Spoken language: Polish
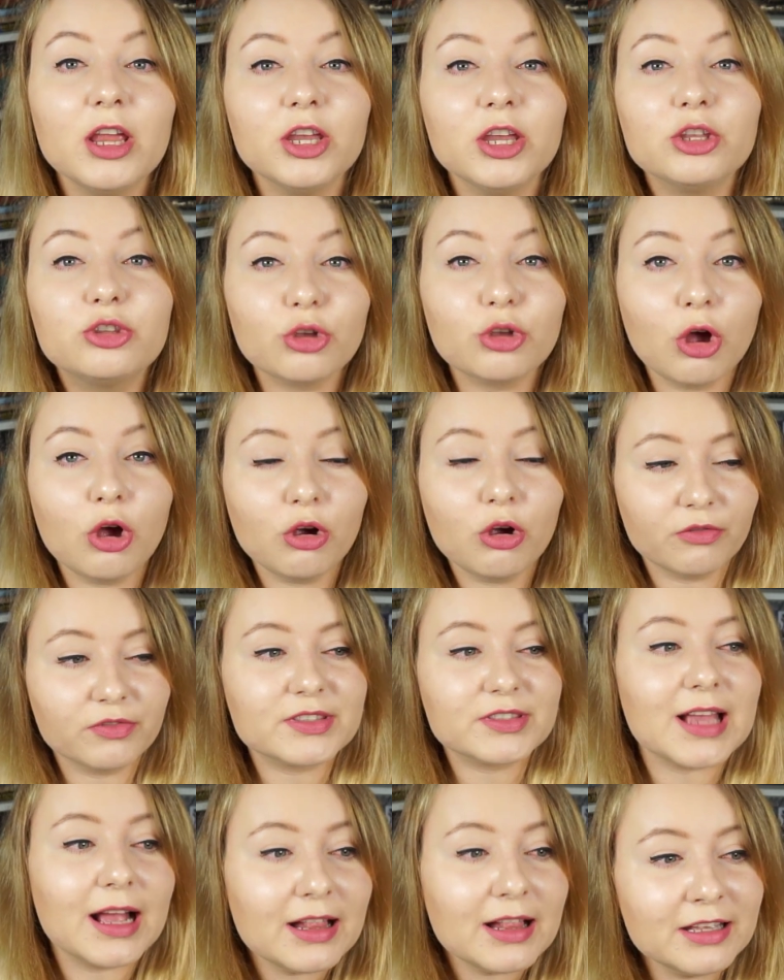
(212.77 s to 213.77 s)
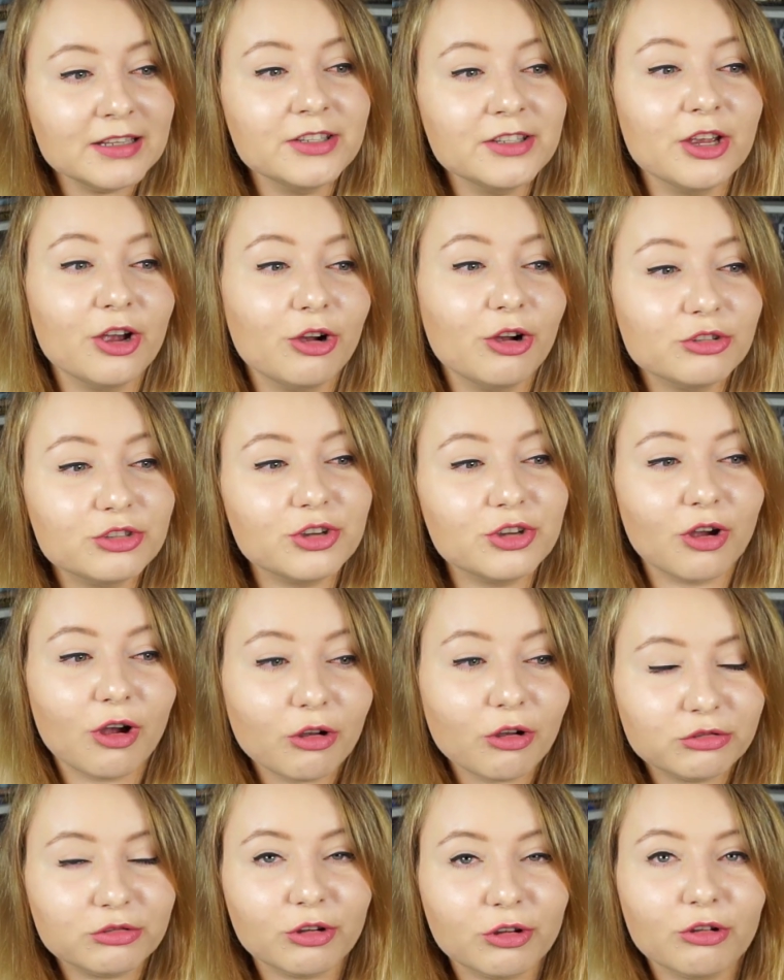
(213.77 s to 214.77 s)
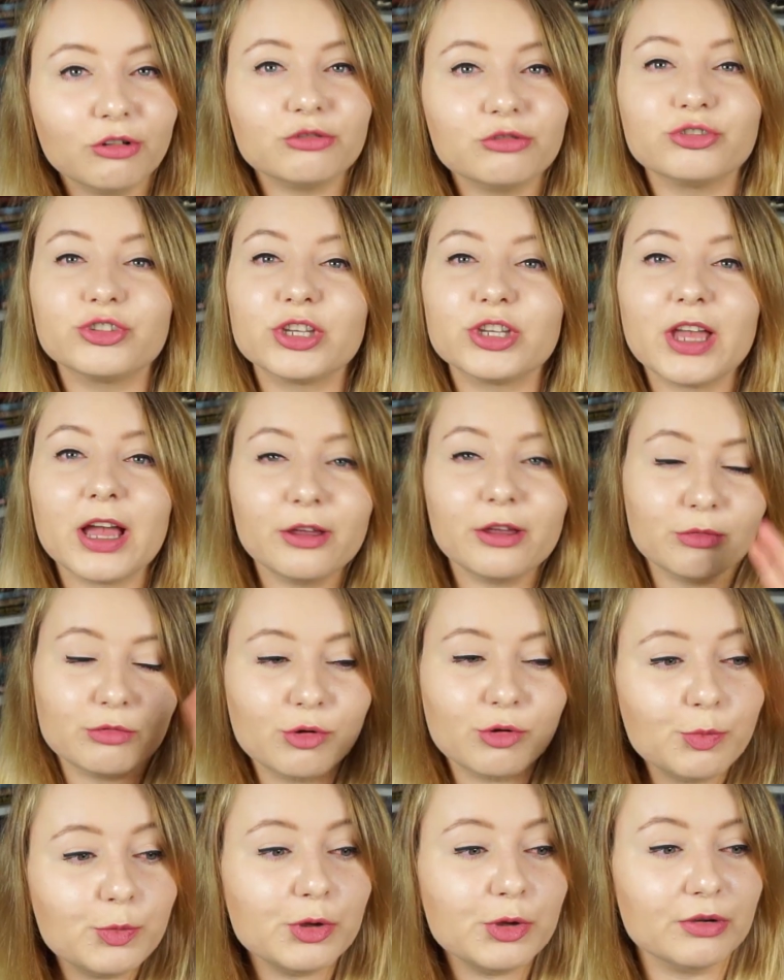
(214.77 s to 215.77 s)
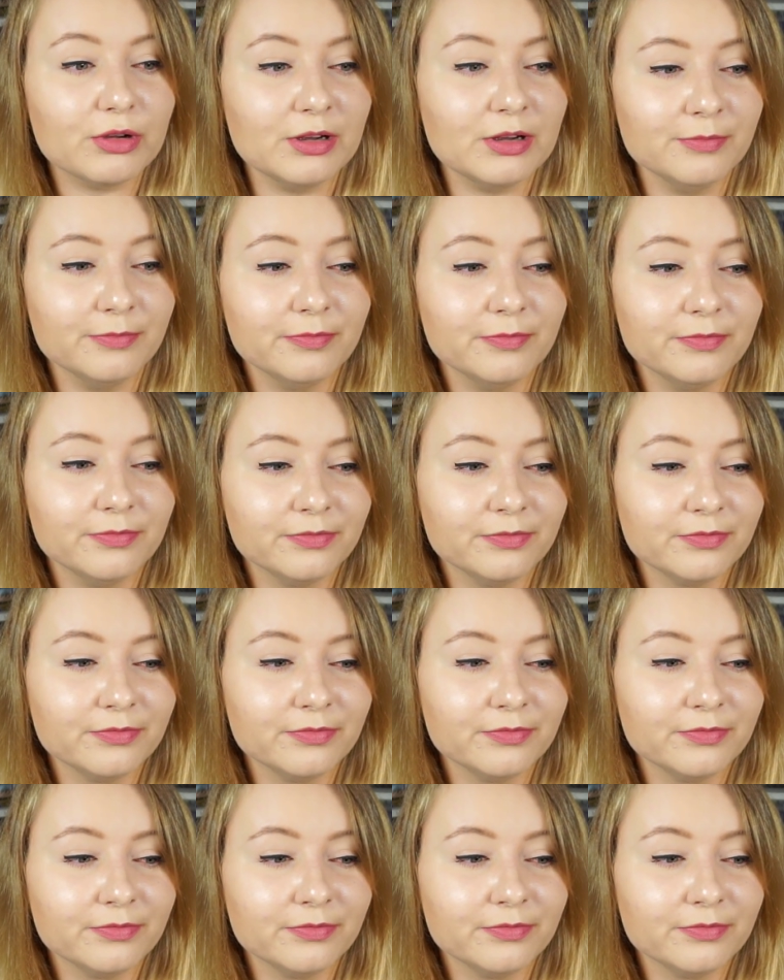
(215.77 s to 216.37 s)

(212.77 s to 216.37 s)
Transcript: I to wcale nie chodzi o to, że ja ją kupiłam